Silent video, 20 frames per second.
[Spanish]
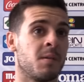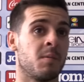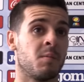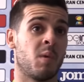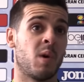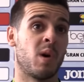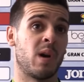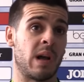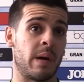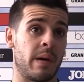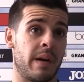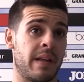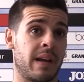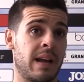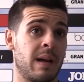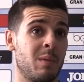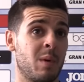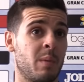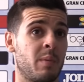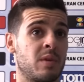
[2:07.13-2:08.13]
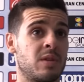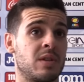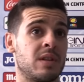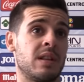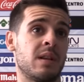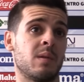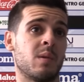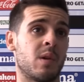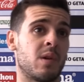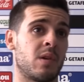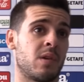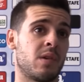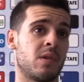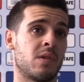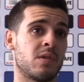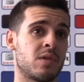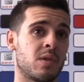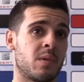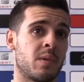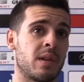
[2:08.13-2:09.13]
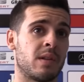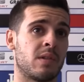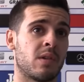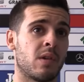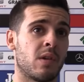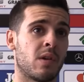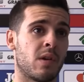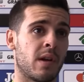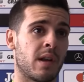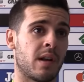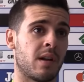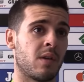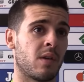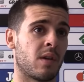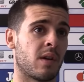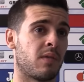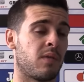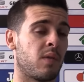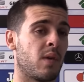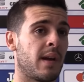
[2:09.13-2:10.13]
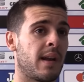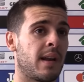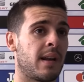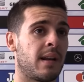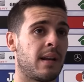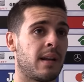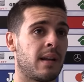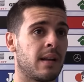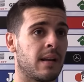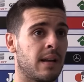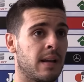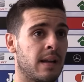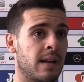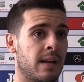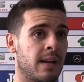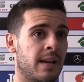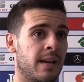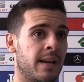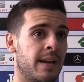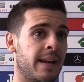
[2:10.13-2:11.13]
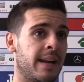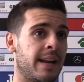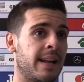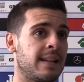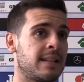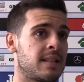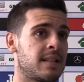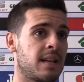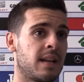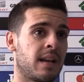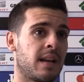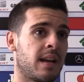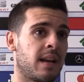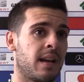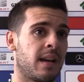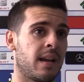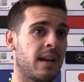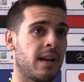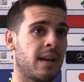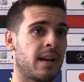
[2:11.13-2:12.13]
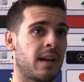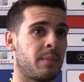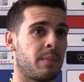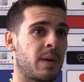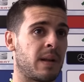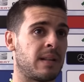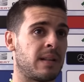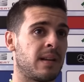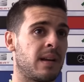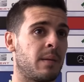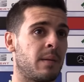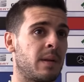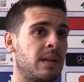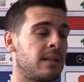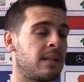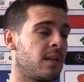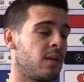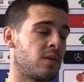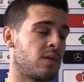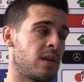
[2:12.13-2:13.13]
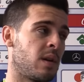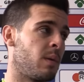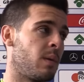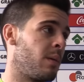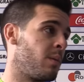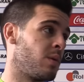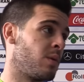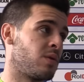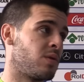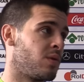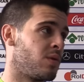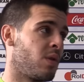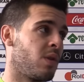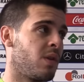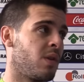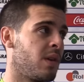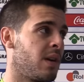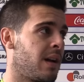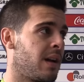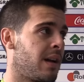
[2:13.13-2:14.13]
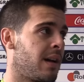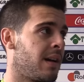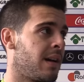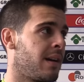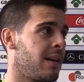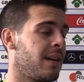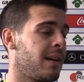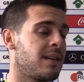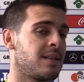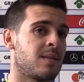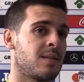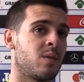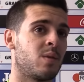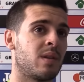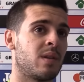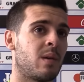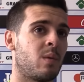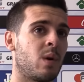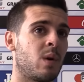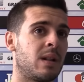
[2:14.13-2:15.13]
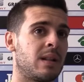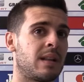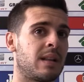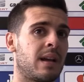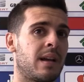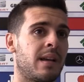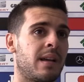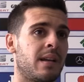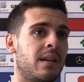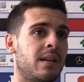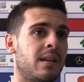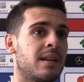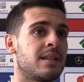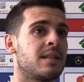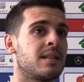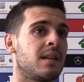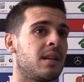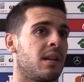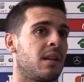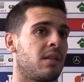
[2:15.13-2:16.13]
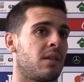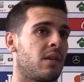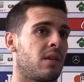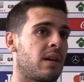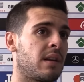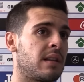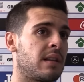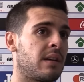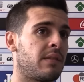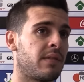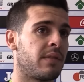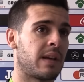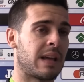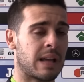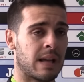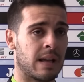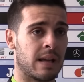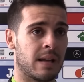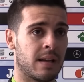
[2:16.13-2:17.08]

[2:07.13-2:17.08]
Bueno, la verdad que es muy positivo, ¿no? Yo sobre todo en lo que fue en Elche, que, prácticamente lo salvamos todo en la, segunda vuelta y, este inicio en Getafe,